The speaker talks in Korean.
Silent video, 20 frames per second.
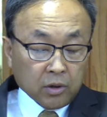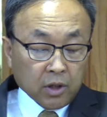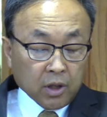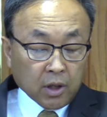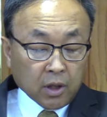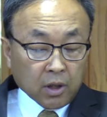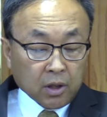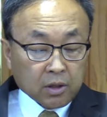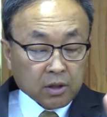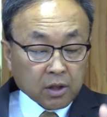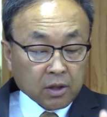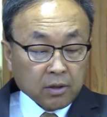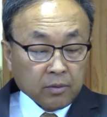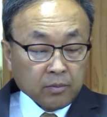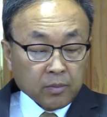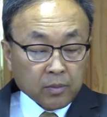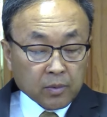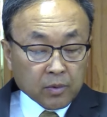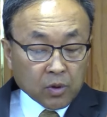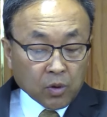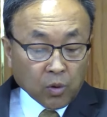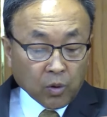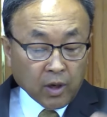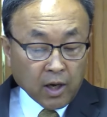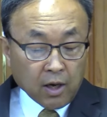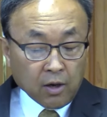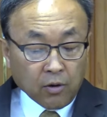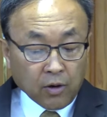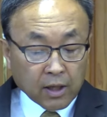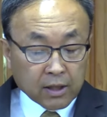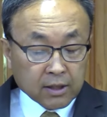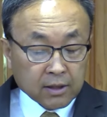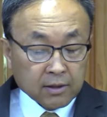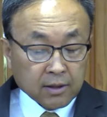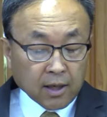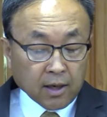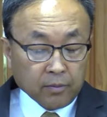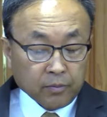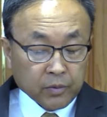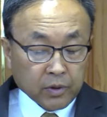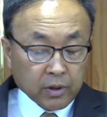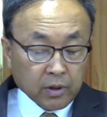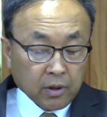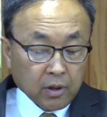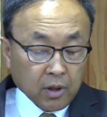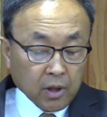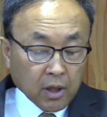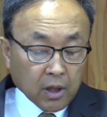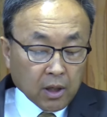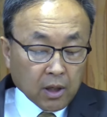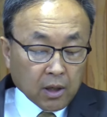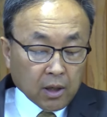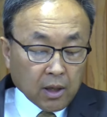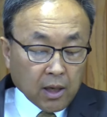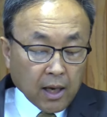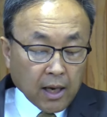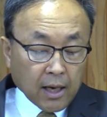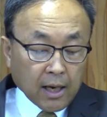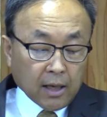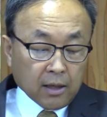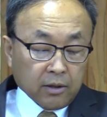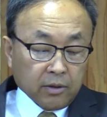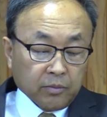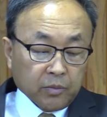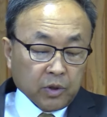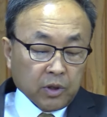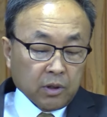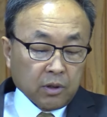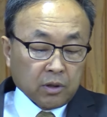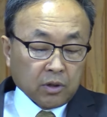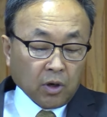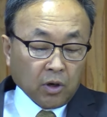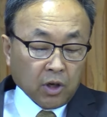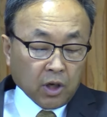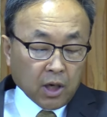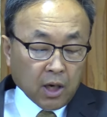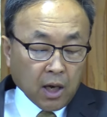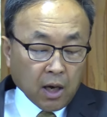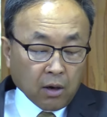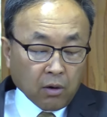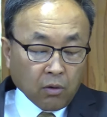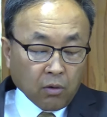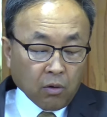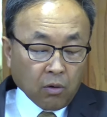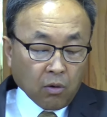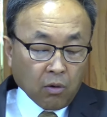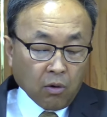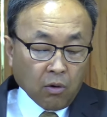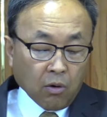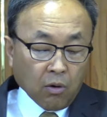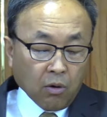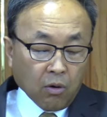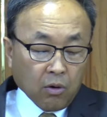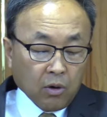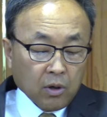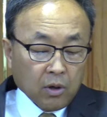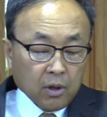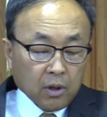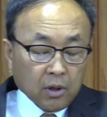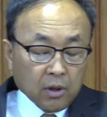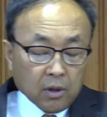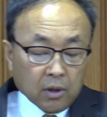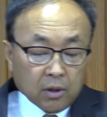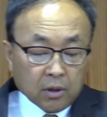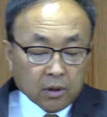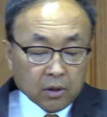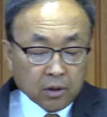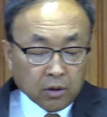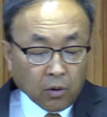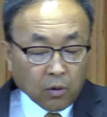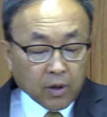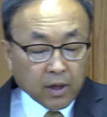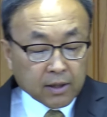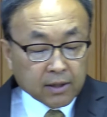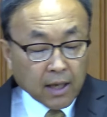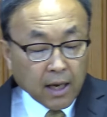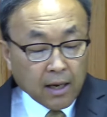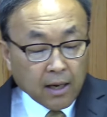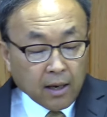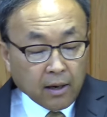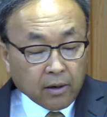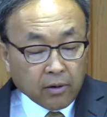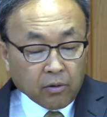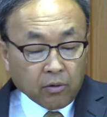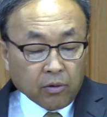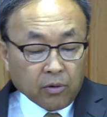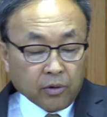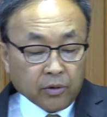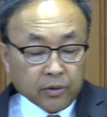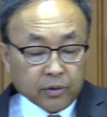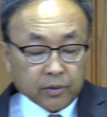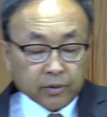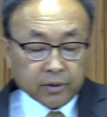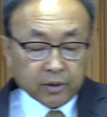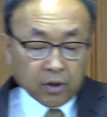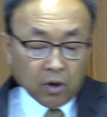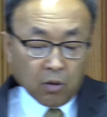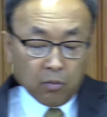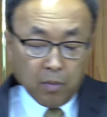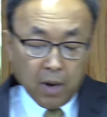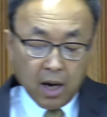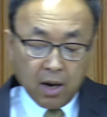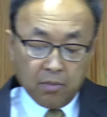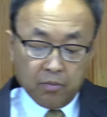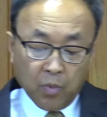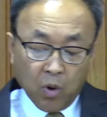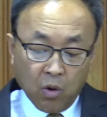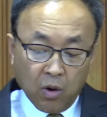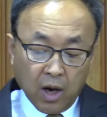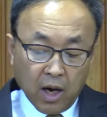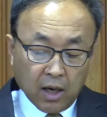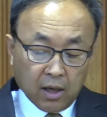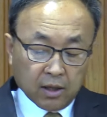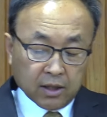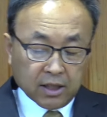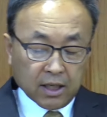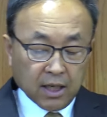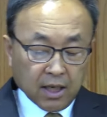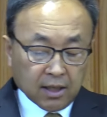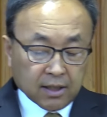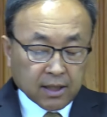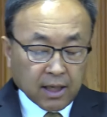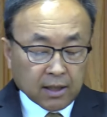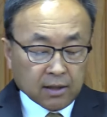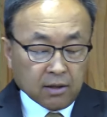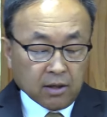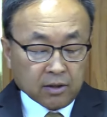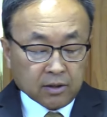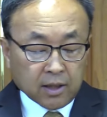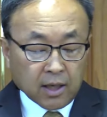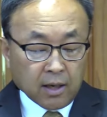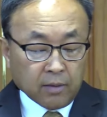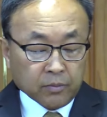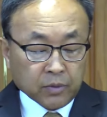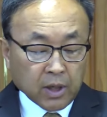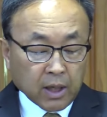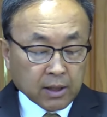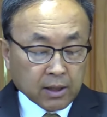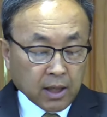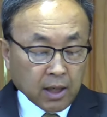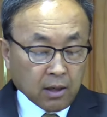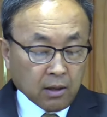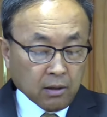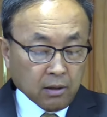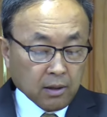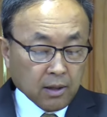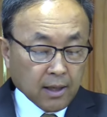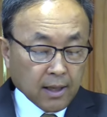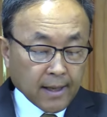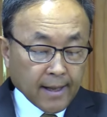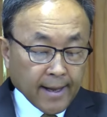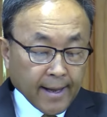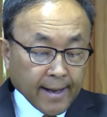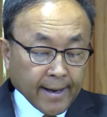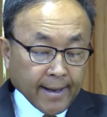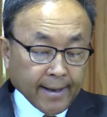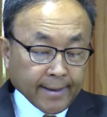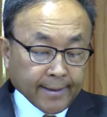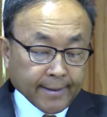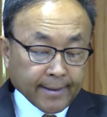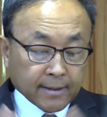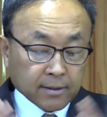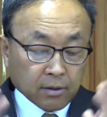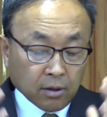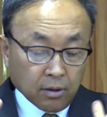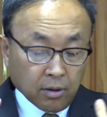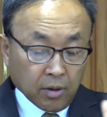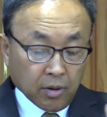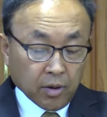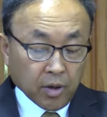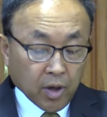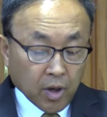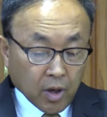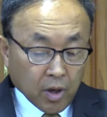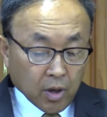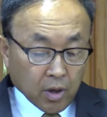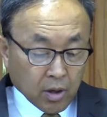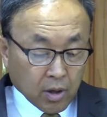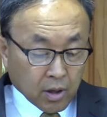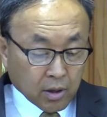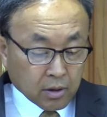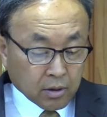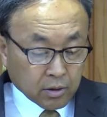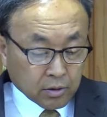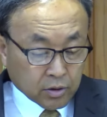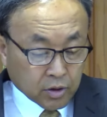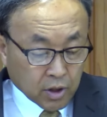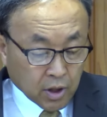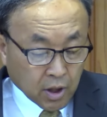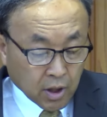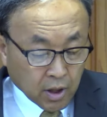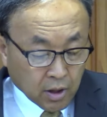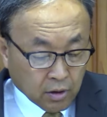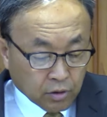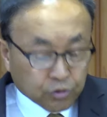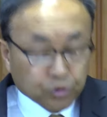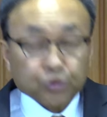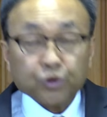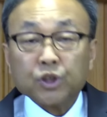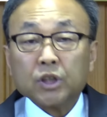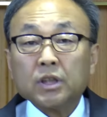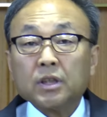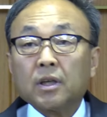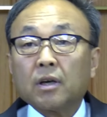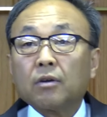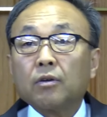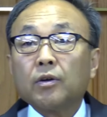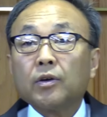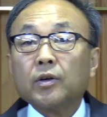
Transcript: 이 지금 코넬료 같은 사람들 하나님을 섬길라 그러고 의롭게 살라 그러고 정말 뭔가를 진리 찾으는 려 사람들한테는 하나님께서 그 진리를 주신다고.